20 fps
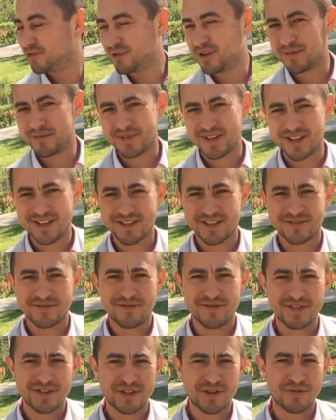UMCS,
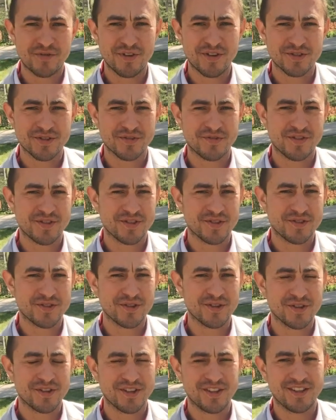Wydział Filozofii i
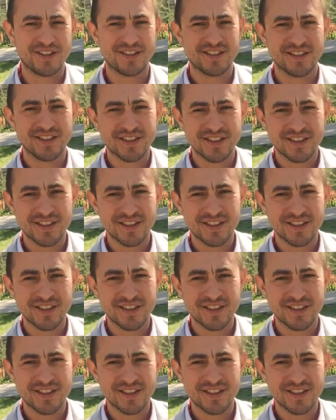Socjologii.